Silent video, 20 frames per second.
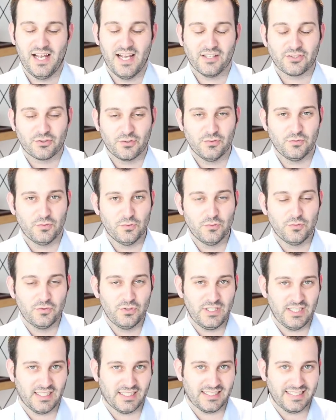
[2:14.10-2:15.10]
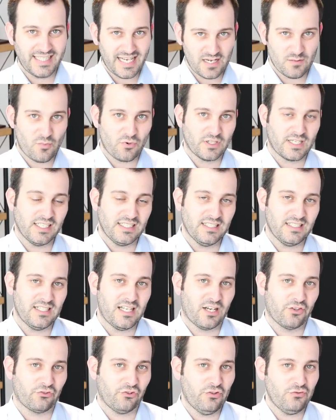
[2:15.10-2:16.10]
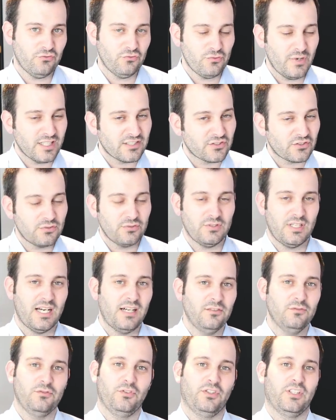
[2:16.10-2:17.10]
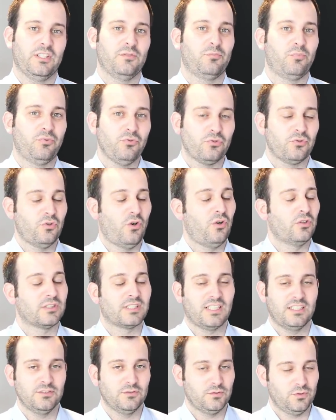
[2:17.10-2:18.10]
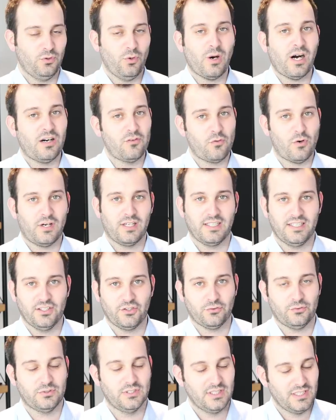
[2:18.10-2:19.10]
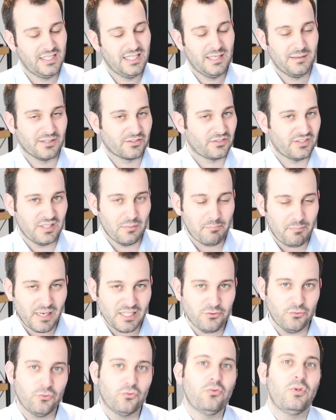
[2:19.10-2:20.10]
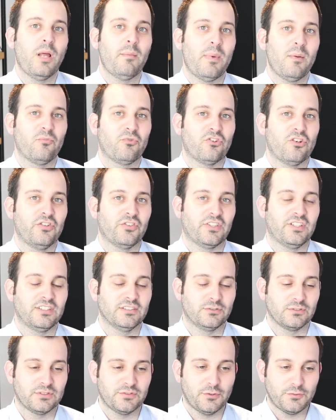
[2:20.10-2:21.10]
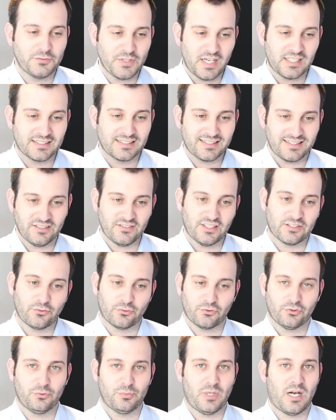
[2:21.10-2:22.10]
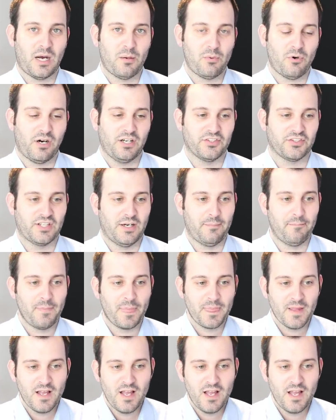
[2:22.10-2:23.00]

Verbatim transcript: Est-ce que vous voulez réellement gagner de l'argent ou est-ce que là vous êtes plutôt en train de vouloir avoir raison Parce que c'est pas du tout la même chose, hein. donc il faut faire très attention par rapport à ça.